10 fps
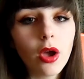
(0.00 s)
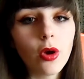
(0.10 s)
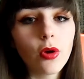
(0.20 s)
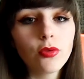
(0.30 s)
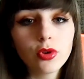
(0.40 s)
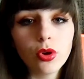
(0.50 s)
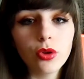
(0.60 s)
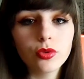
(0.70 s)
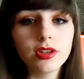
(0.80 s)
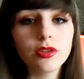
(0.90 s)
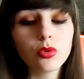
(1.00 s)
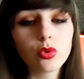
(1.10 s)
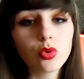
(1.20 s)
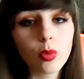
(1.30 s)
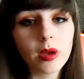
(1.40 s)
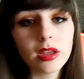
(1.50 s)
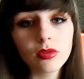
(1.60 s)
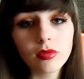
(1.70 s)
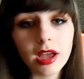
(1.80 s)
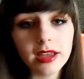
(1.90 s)
euh, vos coordonnées, donc nom,
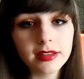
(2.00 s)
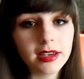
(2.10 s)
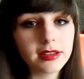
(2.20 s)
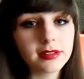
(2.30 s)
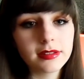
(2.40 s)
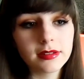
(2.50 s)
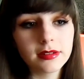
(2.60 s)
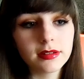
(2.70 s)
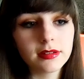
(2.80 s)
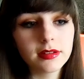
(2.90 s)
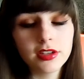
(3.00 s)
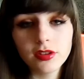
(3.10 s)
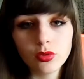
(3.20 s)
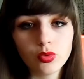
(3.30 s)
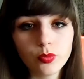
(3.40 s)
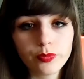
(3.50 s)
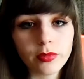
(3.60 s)
prénom, adresse, et c'est tout.